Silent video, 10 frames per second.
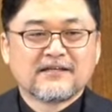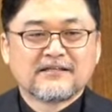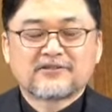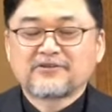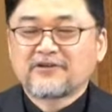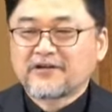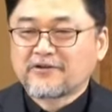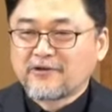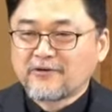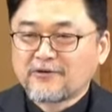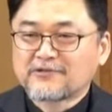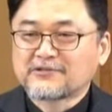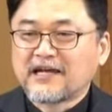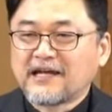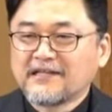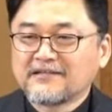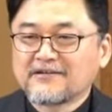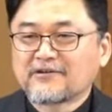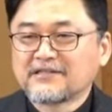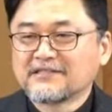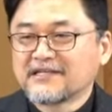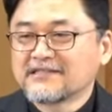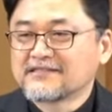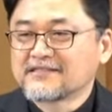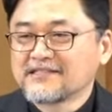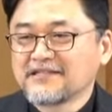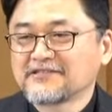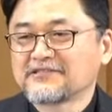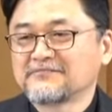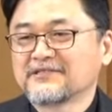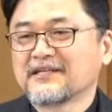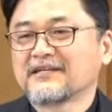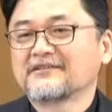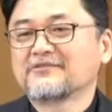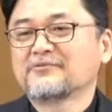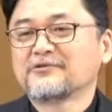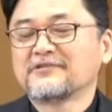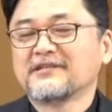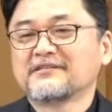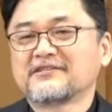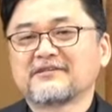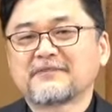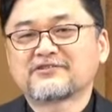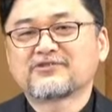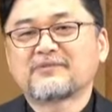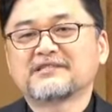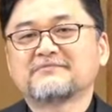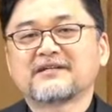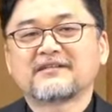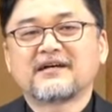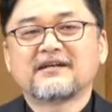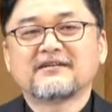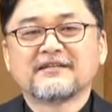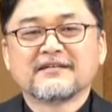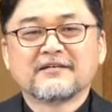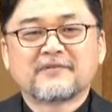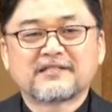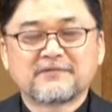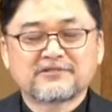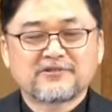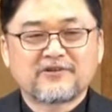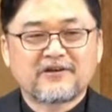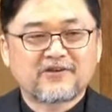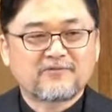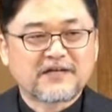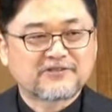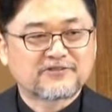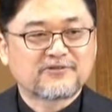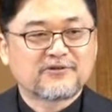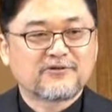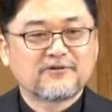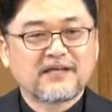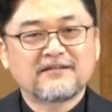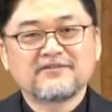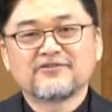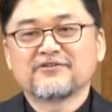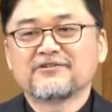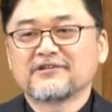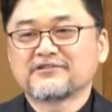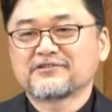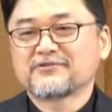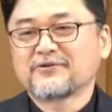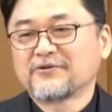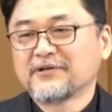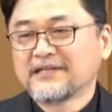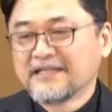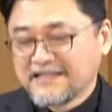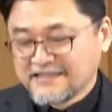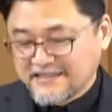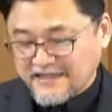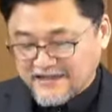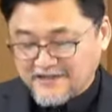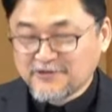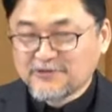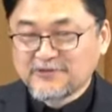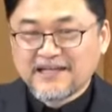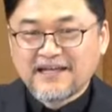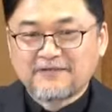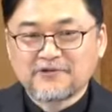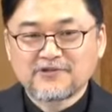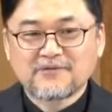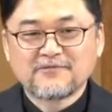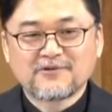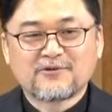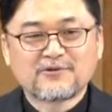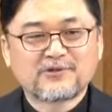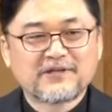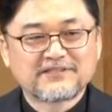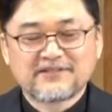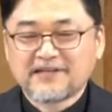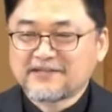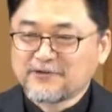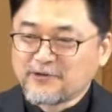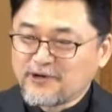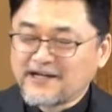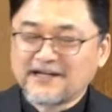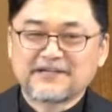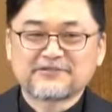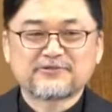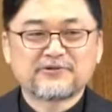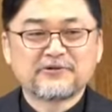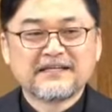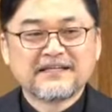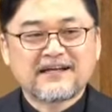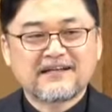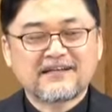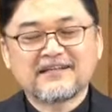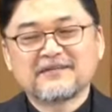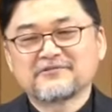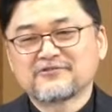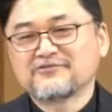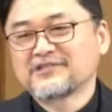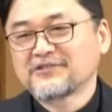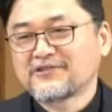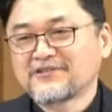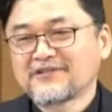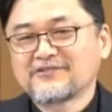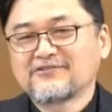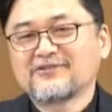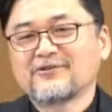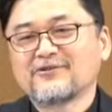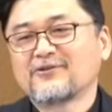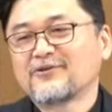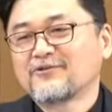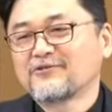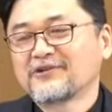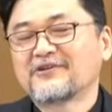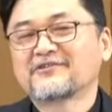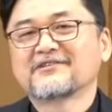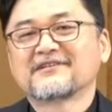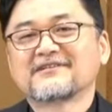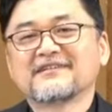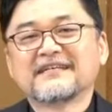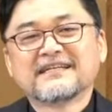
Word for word: 성경 학교를 열고 그곳에 아이들과 굉장히 친해졌습니다. 그리고 모든 일정이 마치고 마지막 날 마지막 성경 학교 마치고 해는 뉘어뉘어지고 그 가난한 동네 아무것도 없는 공터에서 애들 공 하나 가지고 깔깔대면서 우리 청년들과 뛰놀고 우리 어른들은